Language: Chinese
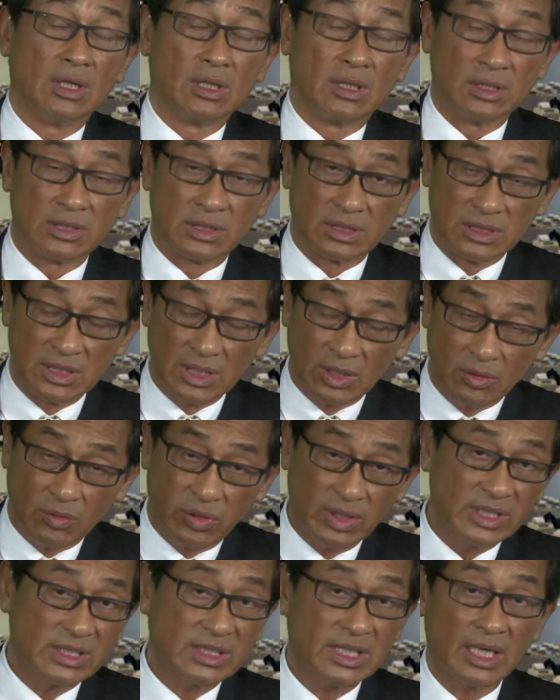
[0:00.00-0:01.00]
可是一
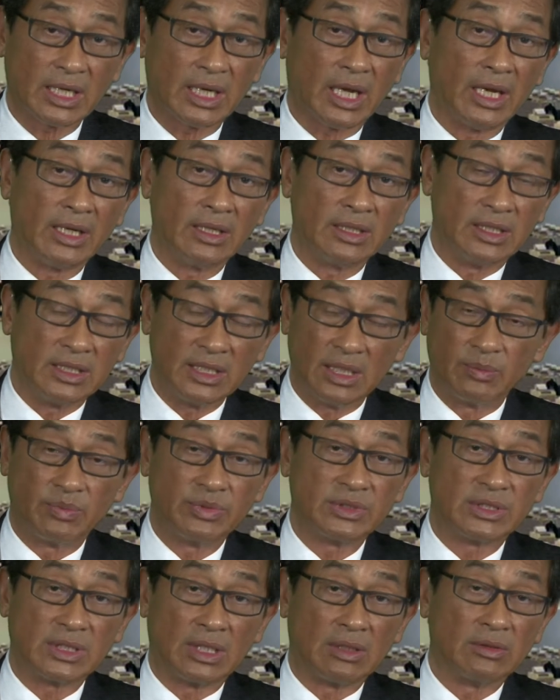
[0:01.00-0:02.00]
亏下来你也
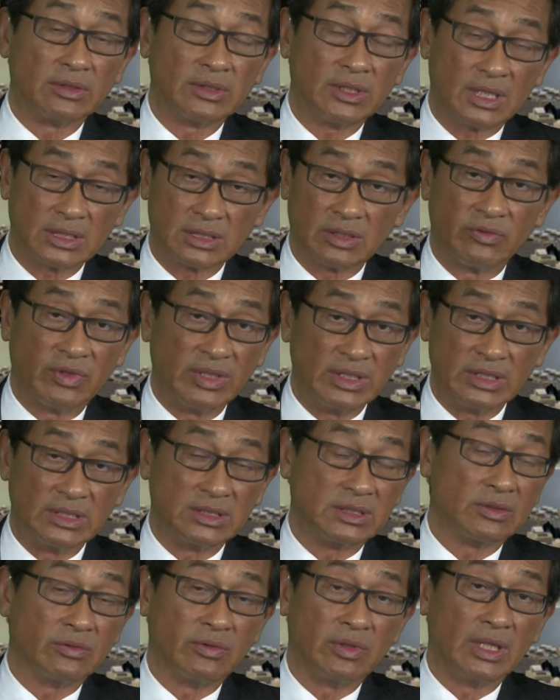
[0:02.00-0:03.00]
不走，那就问题
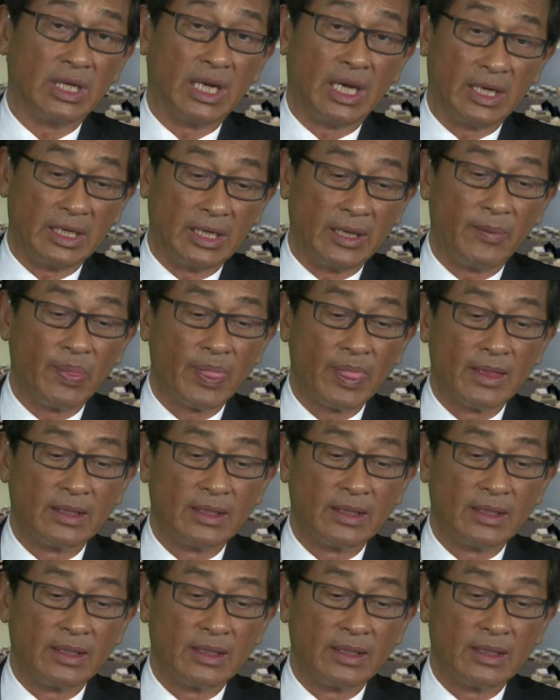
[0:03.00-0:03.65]
就会来了。